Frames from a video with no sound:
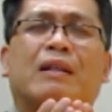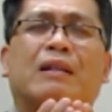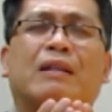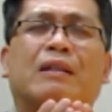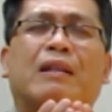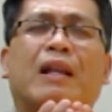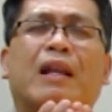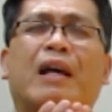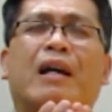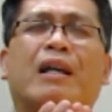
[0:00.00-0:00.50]

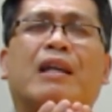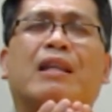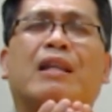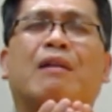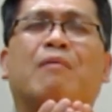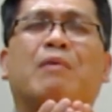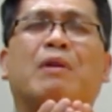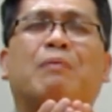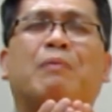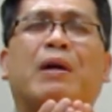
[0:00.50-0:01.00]
Dalangin
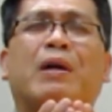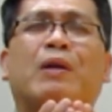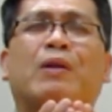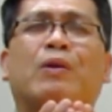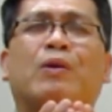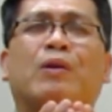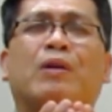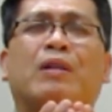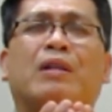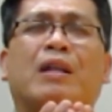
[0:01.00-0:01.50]
namin,
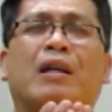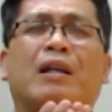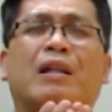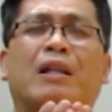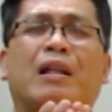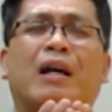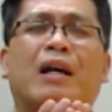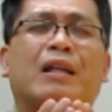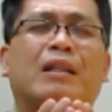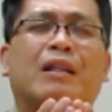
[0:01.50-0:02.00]
Panginoon, na
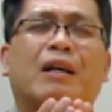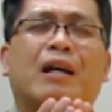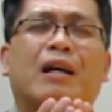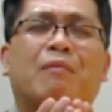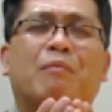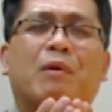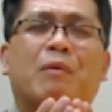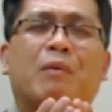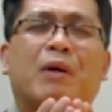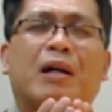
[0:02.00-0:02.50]
lahat ng
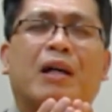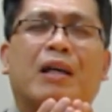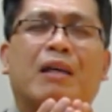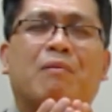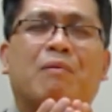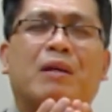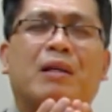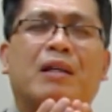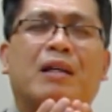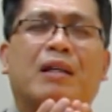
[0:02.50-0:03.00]
aming mga
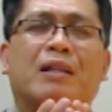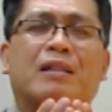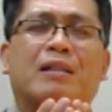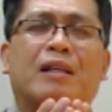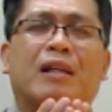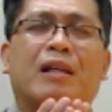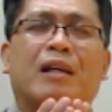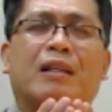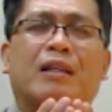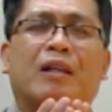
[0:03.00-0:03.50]
kaibigan
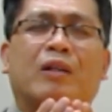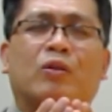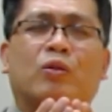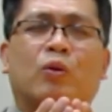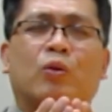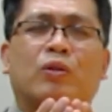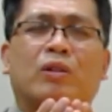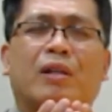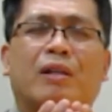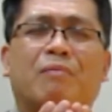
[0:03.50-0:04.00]
sa lahat ng
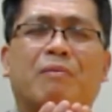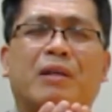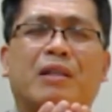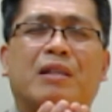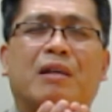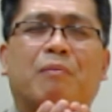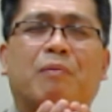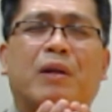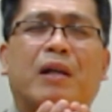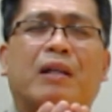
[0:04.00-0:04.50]
social
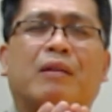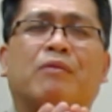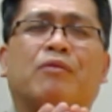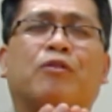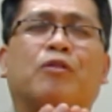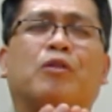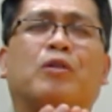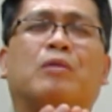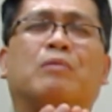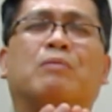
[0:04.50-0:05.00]
media
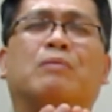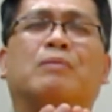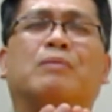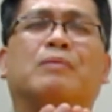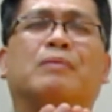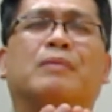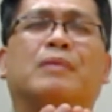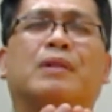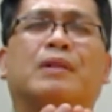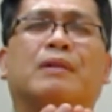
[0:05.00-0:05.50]
platform
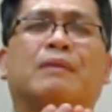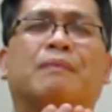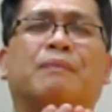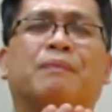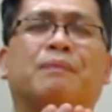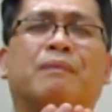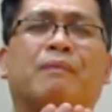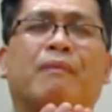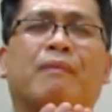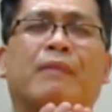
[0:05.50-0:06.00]

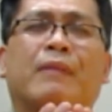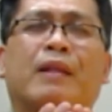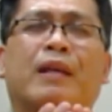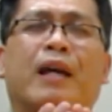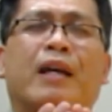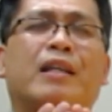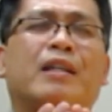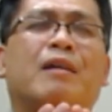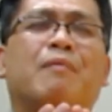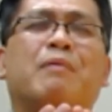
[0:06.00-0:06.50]

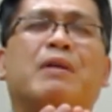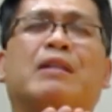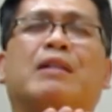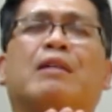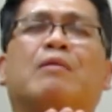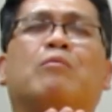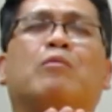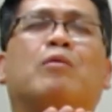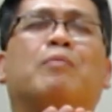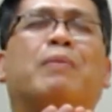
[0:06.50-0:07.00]
ay
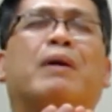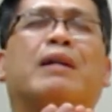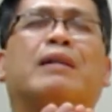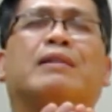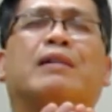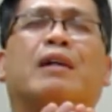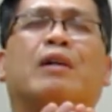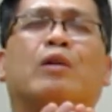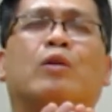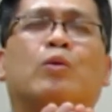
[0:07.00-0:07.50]
gamitin mo para
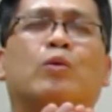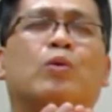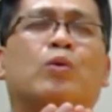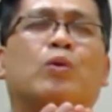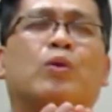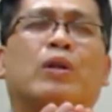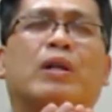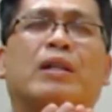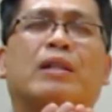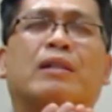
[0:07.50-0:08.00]
sa
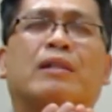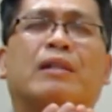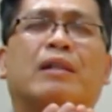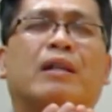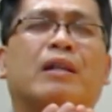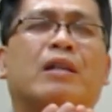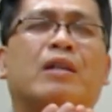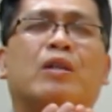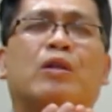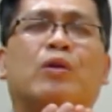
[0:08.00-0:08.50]
kaluguran
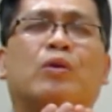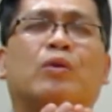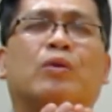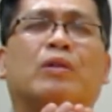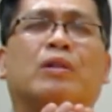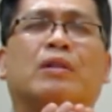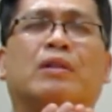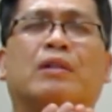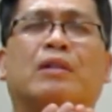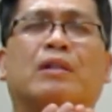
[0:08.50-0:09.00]
ng
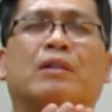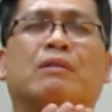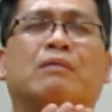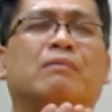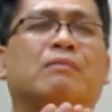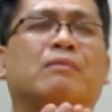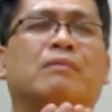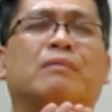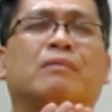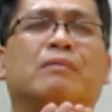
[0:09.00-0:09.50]
iyong
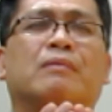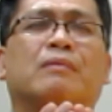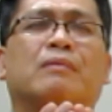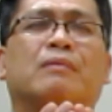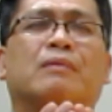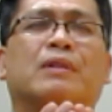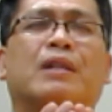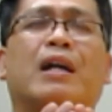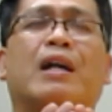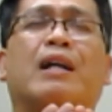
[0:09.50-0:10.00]

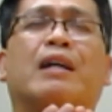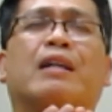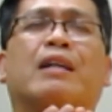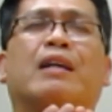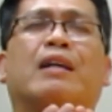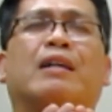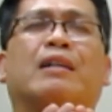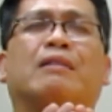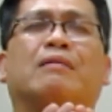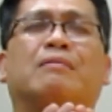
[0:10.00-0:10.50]

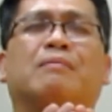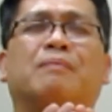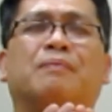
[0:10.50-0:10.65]
kaharian.